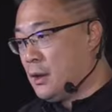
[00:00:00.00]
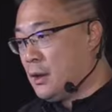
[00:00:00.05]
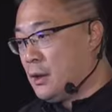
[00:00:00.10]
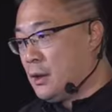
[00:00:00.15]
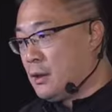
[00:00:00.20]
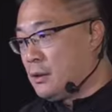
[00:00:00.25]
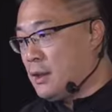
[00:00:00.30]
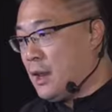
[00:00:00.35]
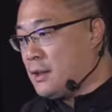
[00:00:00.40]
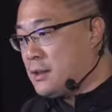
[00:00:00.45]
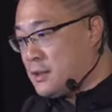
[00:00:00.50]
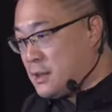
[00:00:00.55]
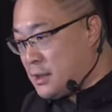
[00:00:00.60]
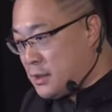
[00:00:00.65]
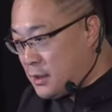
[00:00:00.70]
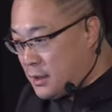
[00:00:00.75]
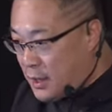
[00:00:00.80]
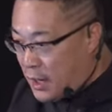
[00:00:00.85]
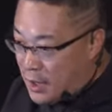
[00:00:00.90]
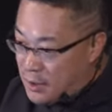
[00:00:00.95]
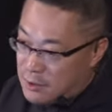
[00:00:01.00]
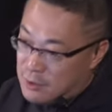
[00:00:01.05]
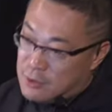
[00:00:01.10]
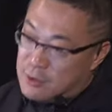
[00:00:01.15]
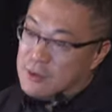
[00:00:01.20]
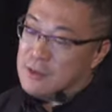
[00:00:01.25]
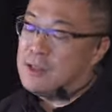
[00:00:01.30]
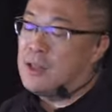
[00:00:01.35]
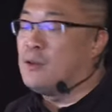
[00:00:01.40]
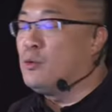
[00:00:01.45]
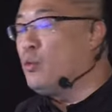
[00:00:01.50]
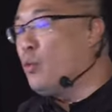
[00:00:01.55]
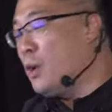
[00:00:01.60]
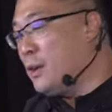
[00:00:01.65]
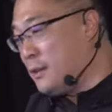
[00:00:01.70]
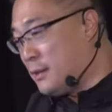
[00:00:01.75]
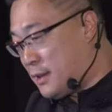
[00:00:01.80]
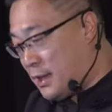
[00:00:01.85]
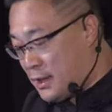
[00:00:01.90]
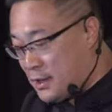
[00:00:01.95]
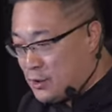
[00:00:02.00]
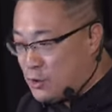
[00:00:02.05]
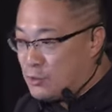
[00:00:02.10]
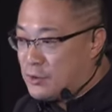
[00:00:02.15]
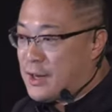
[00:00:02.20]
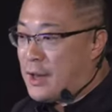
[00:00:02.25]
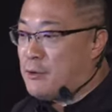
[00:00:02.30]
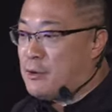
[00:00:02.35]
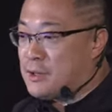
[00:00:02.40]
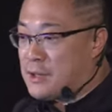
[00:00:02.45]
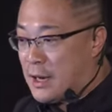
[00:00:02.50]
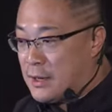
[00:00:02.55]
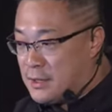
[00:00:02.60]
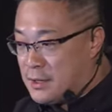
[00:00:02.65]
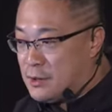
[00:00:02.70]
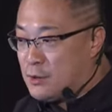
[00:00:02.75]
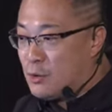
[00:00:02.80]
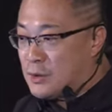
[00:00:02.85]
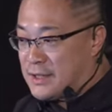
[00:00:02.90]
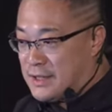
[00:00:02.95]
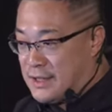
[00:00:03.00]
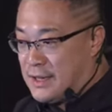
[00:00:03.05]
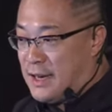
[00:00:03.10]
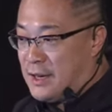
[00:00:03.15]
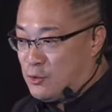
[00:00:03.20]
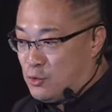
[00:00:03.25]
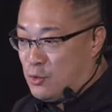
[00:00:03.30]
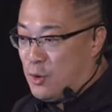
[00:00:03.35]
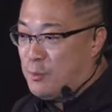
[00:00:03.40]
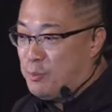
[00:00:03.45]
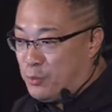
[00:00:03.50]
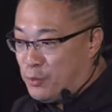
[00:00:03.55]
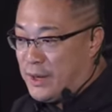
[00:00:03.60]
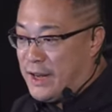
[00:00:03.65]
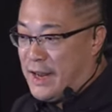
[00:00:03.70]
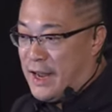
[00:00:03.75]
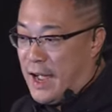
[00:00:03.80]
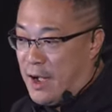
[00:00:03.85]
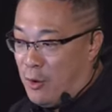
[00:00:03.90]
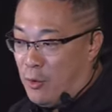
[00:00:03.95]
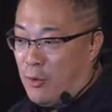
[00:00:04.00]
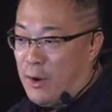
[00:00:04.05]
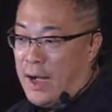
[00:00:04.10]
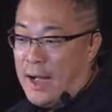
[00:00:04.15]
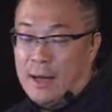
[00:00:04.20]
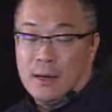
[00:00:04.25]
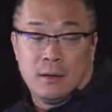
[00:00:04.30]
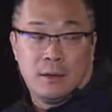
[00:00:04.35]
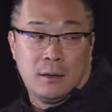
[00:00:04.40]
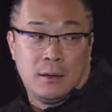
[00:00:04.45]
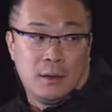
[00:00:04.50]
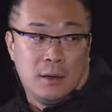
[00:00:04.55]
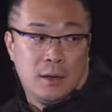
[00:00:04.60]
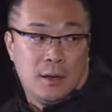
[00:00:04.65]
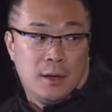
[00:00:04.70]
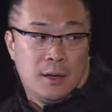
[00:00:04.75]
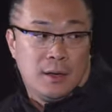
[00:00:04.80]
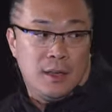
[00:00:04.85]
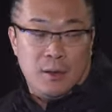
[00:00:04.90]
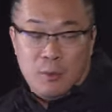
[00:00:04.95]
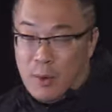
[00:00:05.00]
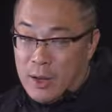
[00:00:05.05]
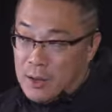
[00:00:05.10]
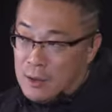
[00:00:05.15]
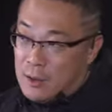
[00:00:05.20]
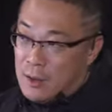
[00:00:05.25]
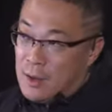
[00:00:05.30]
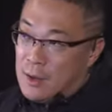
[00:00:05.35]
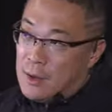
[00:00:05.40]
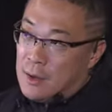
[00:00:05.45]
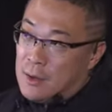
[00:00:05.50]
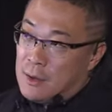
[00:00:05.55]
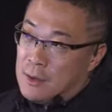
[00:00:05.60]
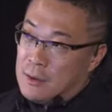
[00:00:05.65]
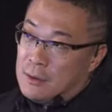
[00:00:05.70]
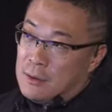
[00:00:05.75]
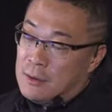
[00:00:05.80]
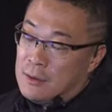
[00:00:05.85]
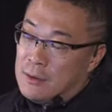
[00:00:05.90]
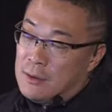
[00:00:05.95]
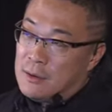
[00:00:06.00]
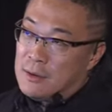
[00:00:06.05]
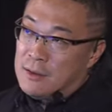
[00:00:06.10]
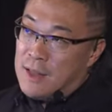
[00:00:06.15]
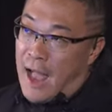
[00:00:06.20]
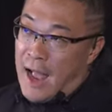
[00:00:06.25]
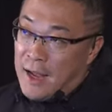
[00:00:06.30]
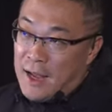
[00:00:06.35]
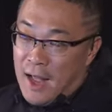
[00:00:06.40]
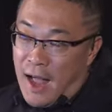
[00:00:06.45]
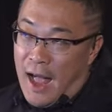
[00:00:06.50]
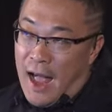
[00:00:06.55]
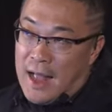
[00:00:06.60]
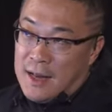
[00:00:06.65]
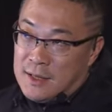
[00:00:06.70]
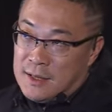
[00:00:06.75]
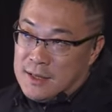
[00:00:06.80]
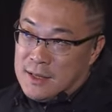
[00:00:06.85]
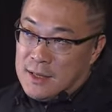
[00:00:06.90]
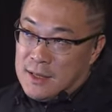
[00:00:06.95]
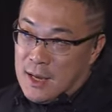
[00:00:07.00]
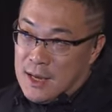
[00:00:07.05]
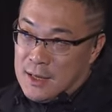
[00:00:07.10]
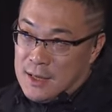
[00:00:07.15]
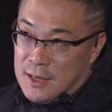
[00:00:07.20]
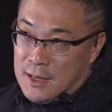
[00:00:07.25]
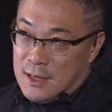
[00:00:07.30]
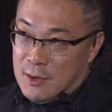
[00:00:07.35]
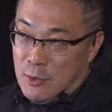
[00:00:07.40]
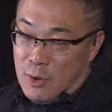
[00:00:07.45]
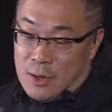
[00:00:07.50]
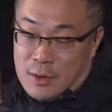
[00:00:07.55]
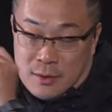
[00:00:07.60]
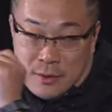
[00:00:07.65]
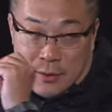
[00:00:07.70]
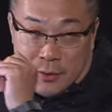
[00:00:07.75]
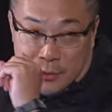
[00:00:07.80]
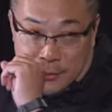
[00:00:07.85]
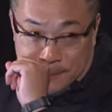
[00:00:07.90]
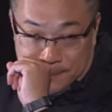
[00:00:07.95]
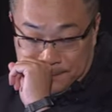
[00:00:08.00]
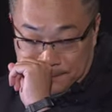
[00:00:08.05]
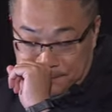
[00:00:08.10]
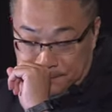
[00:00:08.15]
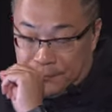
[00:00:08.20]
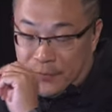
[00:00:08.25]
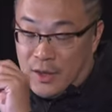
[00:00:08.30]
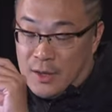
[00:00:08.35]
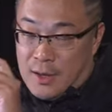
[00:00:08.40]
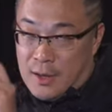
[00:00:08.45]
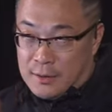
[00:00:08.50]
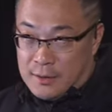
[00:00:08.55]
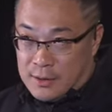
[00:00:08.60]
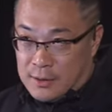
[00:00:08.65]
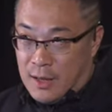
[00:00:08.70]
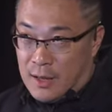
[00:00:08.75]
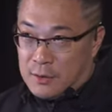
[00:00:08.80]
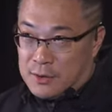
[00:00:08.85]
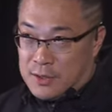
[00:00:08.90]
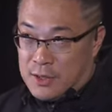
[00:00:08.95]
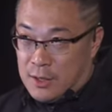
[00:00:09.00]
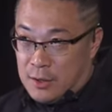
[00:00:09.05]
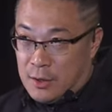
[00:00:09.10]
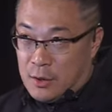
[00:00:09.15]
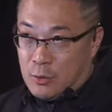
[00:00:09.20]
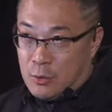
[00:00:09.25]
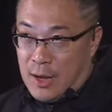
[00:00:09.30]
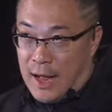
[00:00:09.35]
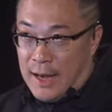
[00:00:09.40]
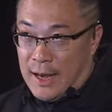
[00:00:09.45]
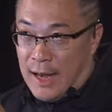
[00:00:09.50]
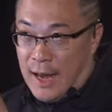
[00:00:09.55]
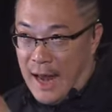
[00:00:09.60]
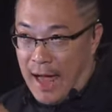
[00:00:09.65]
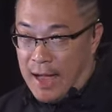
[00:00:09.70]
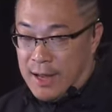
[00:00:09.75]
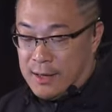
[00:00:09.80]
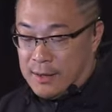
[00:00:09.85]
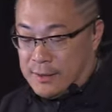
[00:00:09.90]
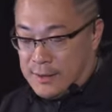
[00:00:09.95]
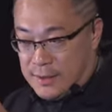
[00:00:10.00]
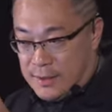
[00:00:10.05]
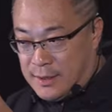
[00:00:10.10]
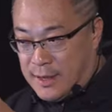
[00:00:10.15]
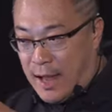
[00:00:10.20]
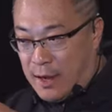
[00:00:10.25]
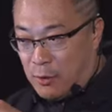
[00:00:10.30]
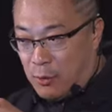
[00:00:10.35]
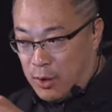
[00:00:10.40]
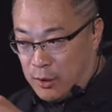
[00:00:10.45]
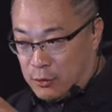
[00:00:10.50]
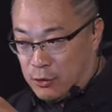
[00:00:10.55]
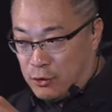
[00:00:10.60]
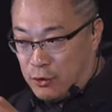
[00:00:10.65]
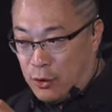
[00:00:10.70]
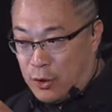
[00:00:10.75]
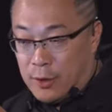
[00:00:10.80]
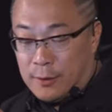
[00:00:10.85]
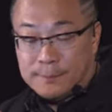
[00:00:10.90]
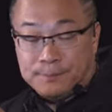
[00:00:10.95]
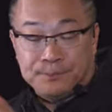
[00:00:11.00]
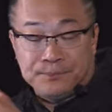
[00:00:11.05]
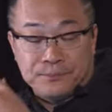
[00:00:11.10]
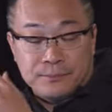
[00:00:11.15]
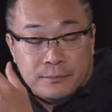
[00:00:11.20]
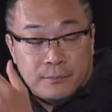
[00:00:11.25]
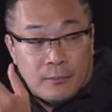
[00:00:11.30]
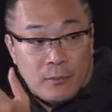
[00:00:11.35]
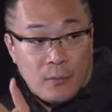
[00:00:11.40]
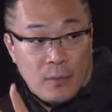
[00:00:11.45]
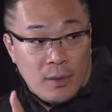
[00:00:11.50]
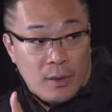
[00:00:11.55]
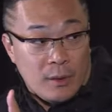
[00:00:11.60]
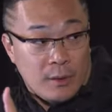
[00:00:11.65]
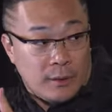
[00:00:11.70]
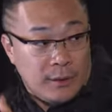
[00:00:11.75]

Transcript: 但今天的问题就在于陈吉仲解决不了啊，因为南韩今年一月的时候也知道禽流感来，鸡蛋会缺，他